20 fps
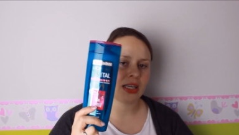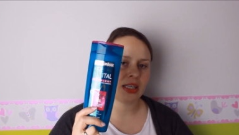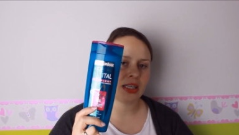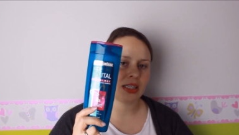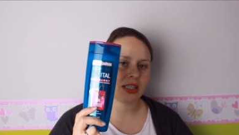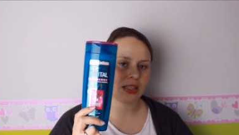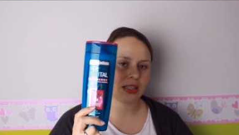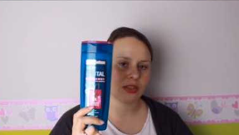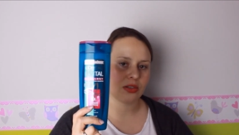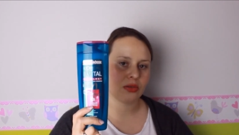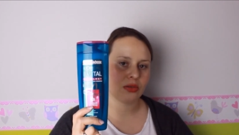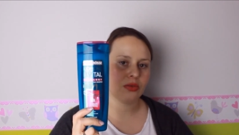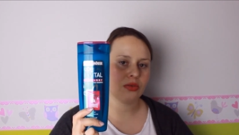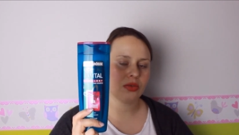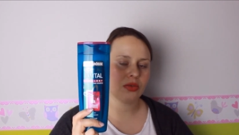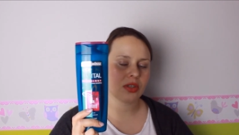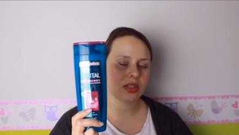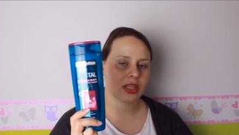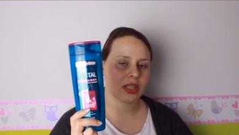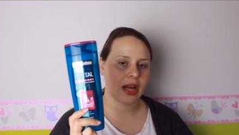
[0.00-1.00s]
ich ganz
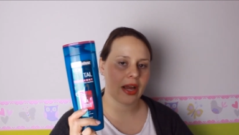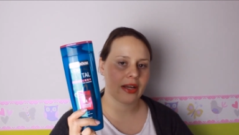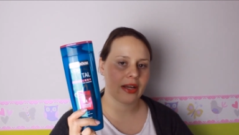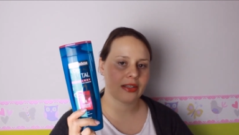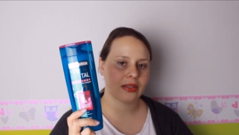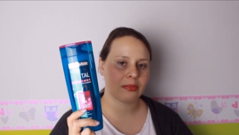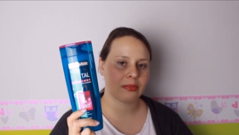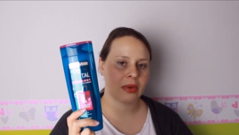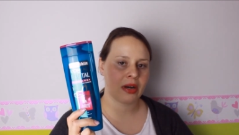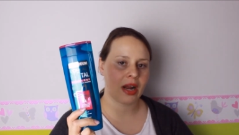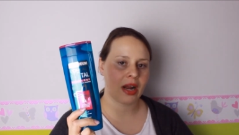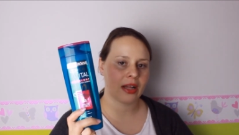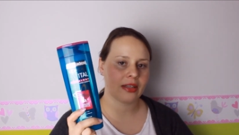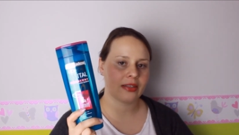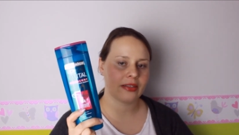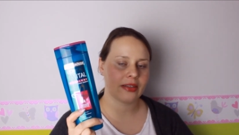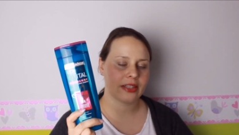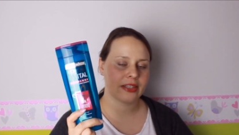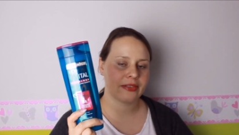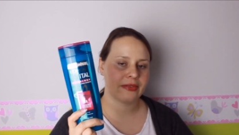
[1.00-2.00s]
gut. Das heißt, mein
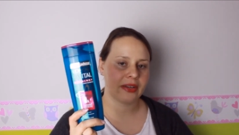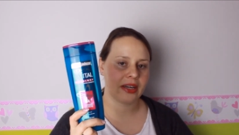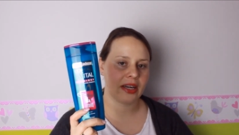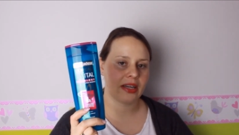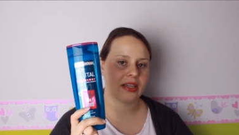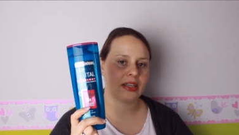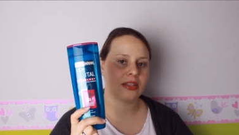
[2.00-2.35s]
Ansatz fettet